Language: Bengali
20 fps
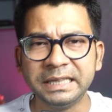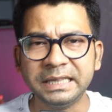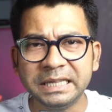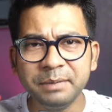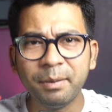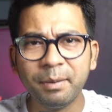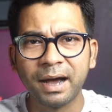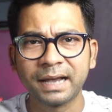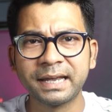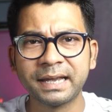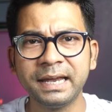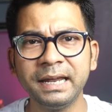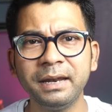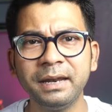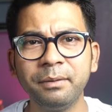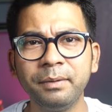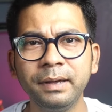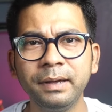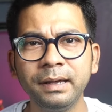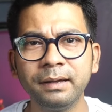দিমাগ খেয়ে
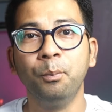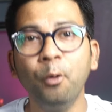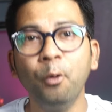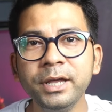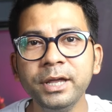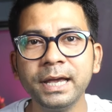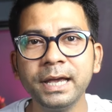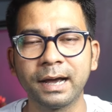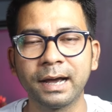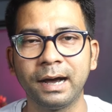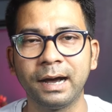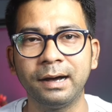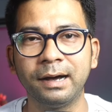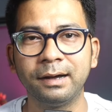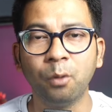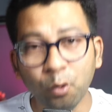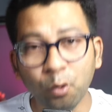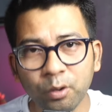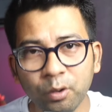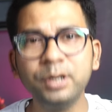নেবে পুড়িয়ে খা
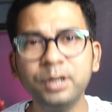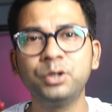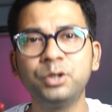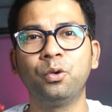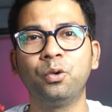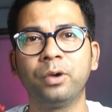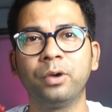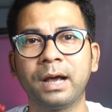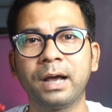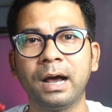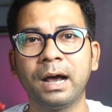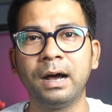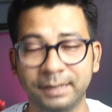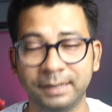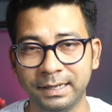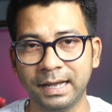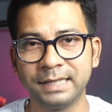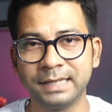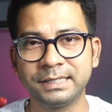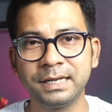অন্য কিছু করে খা
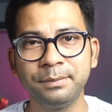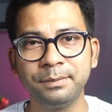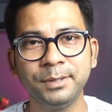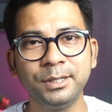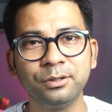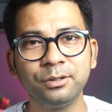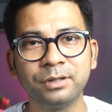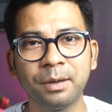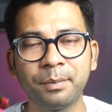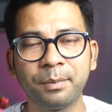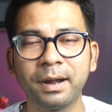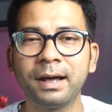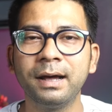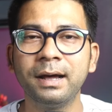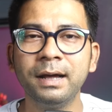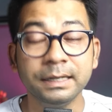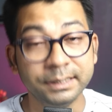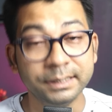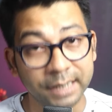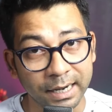তাই আজকের ভিডিওতে আমরা
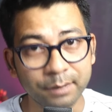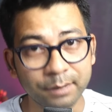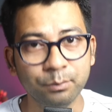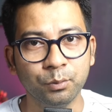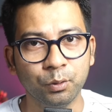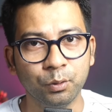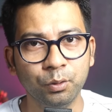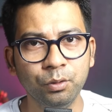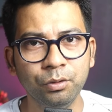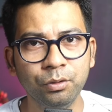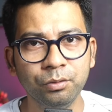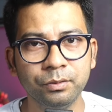জানবো